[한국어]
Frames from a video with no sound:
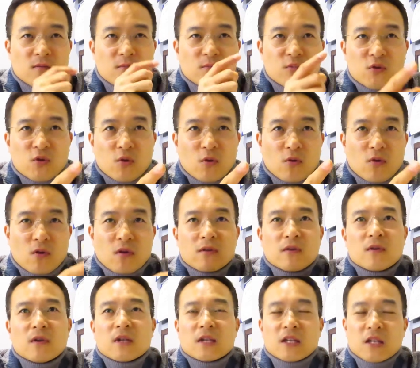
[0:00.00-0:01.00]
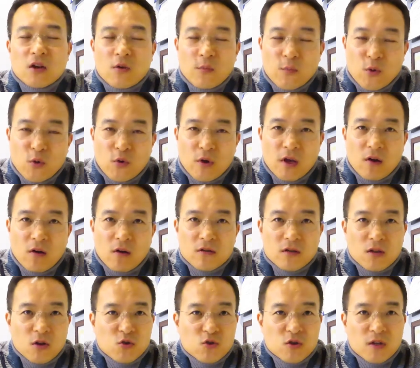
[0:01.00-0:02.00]
무조건 실업표에
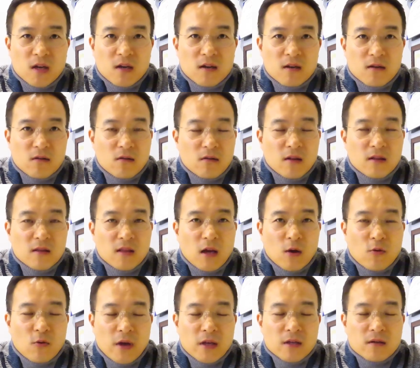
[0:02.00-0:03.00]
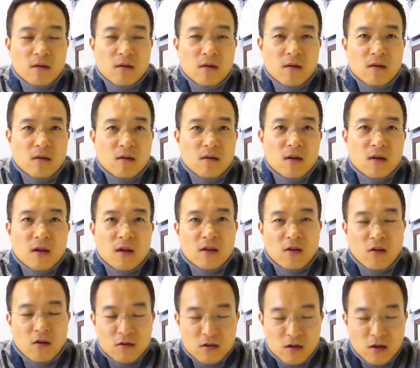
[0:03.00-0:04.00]
어떤 숫자를 읽어냈다고 해서
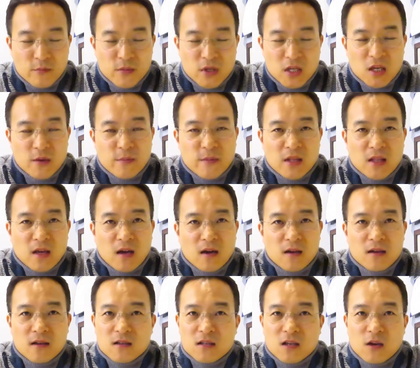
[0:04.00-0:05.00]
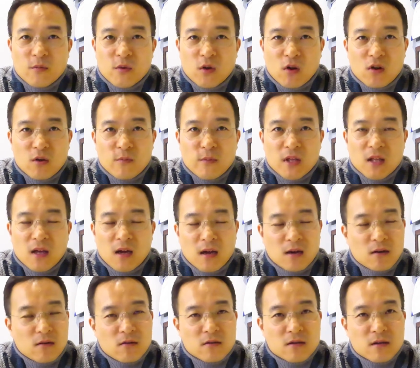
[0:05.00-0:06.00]
0.7입니다, 1.0입니다
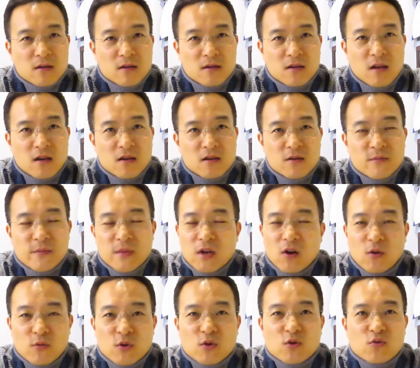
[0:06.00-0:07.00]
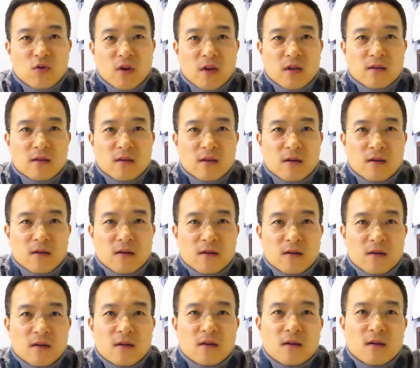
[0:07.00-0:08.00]
하는 것이 크게 의미가 없을 수가 있어요.
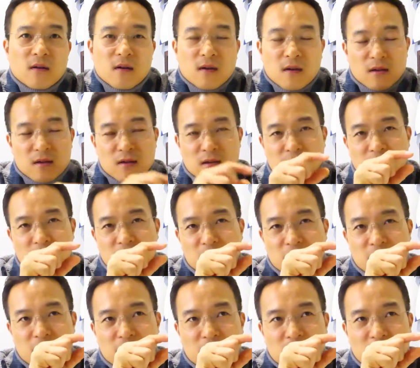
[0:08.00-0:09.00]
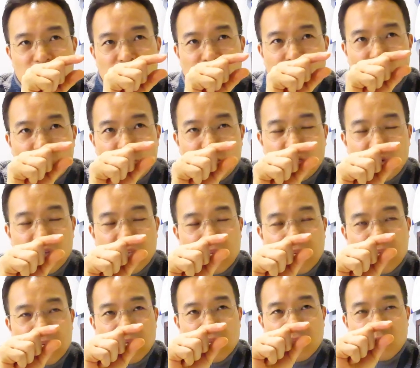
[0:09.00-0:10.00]
그
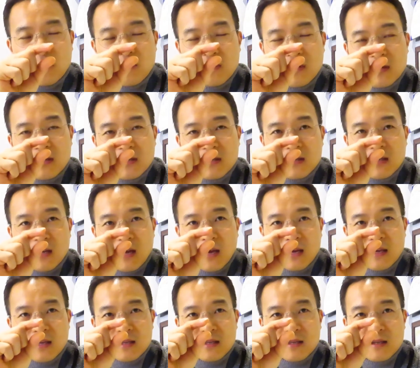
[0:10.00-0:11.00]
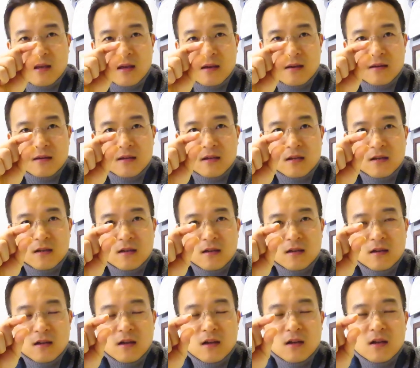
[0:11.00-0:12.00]
위치 또는 그 사이즈의
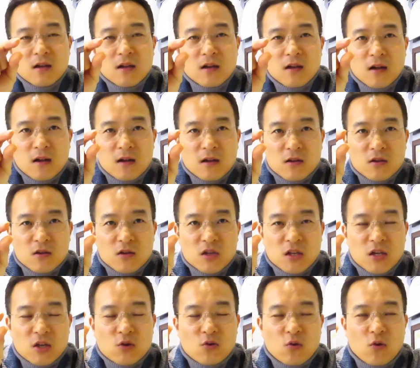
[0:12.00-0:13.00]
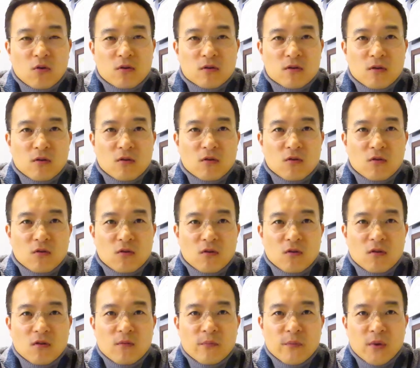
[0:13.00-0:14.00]
글씨를
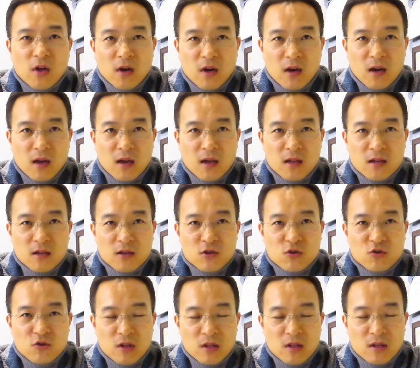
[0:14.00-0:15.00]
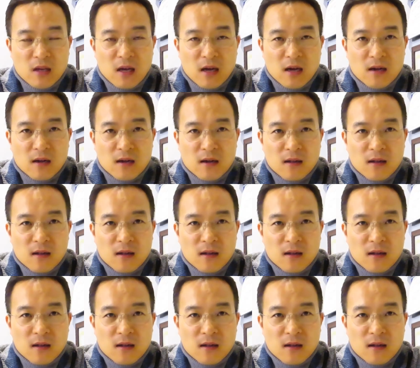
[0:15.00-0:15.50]
지속적으로 편안하게 읽을 수 있느냐.